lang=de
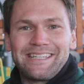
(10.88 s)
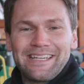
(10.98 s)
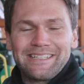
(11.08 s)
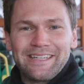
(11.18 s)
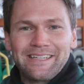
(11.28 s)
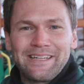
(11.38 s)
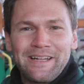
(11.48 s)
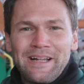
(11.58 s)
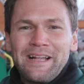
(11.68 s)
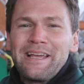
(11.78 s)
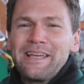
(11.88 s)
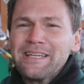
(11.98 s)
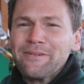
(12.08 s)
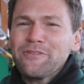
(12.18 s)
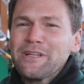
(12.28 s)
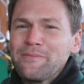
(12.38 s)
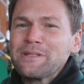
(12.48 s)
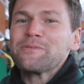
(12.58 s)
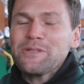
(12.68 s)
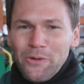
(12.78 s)
Technik. Ich habe wieder
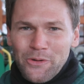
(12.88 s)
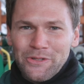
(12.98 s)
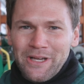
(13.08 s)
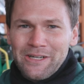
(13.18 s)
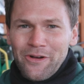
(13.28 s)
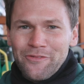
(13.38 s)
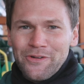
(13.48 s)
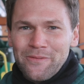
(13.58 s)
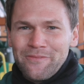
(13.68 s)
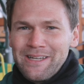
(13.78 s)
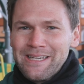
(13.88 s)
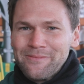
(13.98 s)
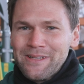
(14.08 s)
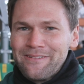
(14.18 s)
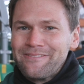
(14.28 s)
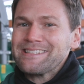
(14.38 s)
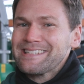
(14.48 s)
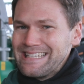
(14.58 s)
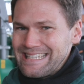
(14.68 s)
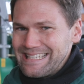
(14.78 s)
mit dem Simon Kontakt aufgenommen, weil ich habe da
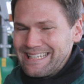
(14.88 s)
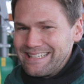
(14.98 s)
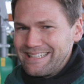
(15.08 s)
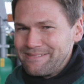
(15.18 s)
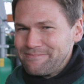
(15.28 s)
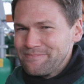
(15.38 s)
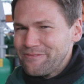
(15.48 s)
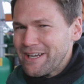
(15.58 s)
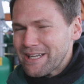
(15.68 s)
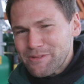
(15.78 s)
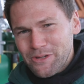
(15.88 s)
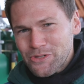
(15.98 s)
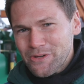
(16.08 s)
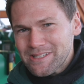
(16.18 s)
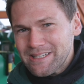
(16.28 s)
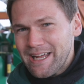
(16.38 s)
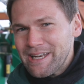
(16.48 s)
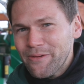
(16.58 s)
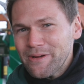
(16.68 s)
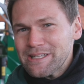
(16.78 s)
was gesehen. Ähm, vielleicht habt ihr es auch schon gesehen,
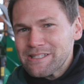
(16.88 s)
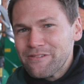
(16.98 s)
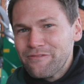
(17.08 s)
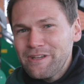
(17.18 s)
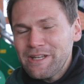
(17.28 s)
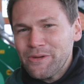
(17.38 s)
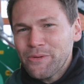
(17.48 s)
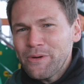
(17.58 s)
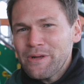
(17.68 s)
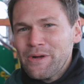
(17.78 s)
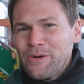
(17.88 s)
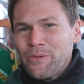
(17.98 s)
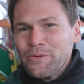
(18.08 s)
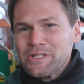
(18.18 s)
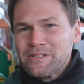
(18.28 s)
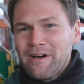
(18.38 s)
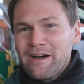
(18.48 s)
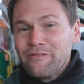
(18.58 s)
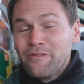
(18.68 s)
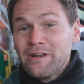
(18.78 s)
ein neues Video und
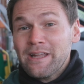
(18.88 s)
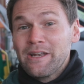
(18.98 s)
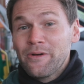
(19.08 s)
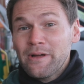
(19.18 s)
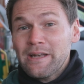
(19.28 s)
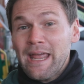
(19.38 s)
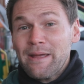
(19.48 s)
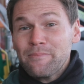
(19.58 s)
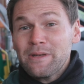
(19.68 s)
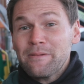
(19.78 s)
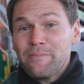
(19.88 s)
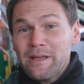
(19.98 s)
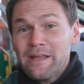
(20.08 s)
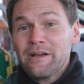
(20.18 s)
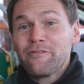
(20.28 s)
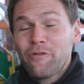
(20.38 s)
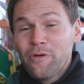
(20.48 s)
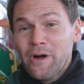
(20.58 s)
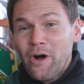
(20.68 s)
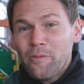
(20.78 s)
zwar von der neuen MDB
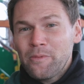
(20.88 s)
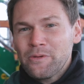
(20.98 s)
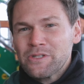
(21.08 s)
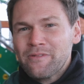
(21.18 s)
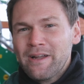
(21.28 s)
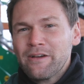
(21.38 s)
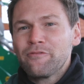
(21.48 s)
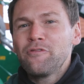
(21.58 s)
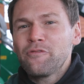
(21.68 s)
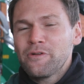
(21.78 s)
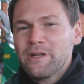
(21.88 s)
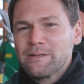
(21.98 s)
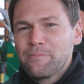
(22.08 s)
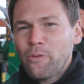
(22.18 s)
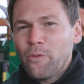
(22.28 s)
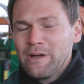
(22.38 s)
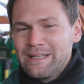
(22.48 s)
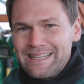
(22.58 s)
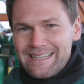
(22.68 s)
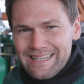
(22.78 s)
Funkraupe und zwar der 500 Pro.
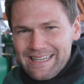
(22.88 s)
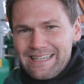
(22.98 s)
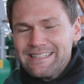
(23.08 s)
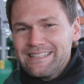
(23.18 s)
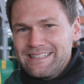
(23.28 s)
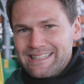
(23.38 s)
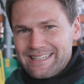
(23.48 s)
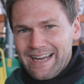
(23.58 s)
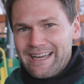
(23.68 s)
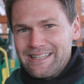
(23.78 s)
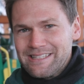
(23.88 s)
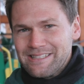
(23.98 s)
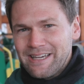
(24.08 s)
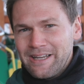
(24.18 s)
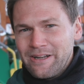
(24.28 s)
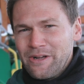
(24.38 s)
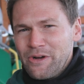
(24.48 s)
Richtig geiles Teil.